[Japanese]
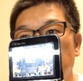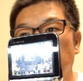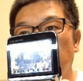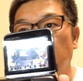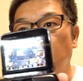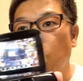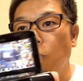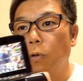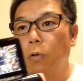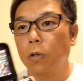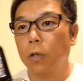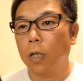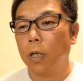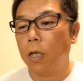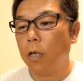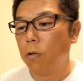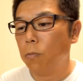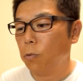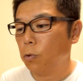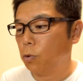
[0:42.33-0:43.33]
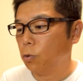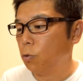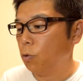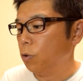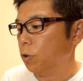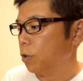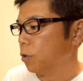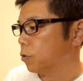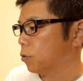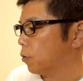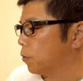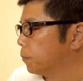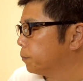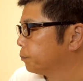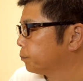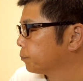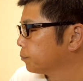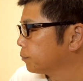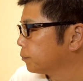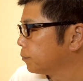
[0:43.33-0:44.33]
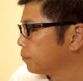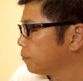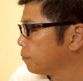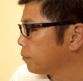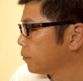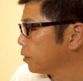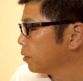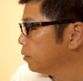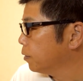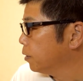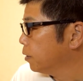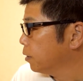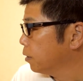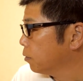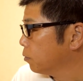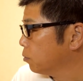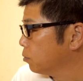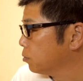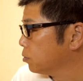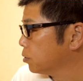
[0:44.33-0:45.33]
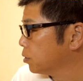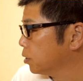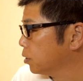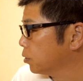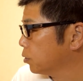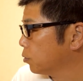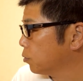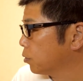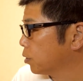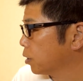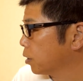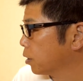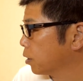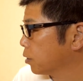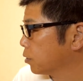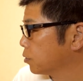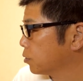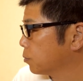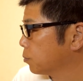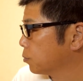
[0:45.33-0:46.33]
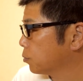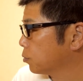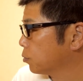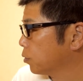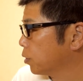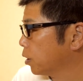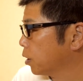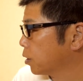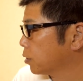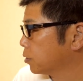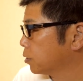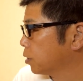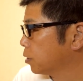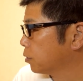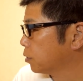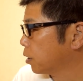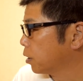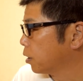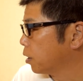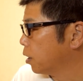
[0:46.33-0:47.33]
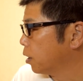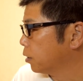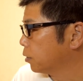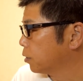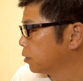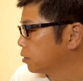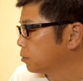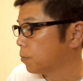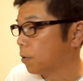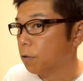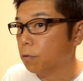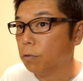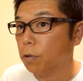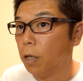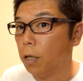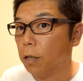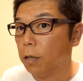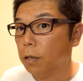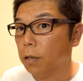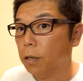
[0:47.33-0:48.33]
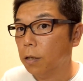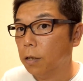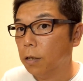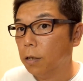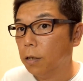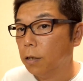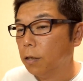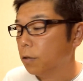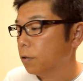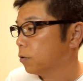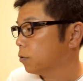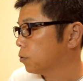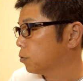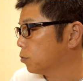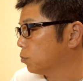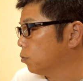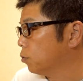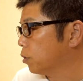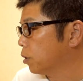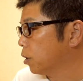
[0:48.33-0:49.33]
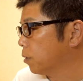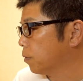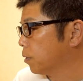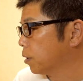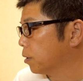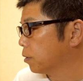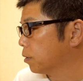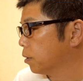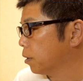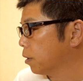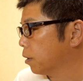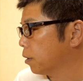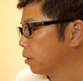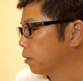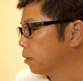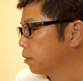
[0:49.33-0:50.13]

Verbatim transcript: じで、こう価格もすごいんですよ。この至近距離でね、自分の部屋全体が入ってしまうぐらい、すごいカメラなんで、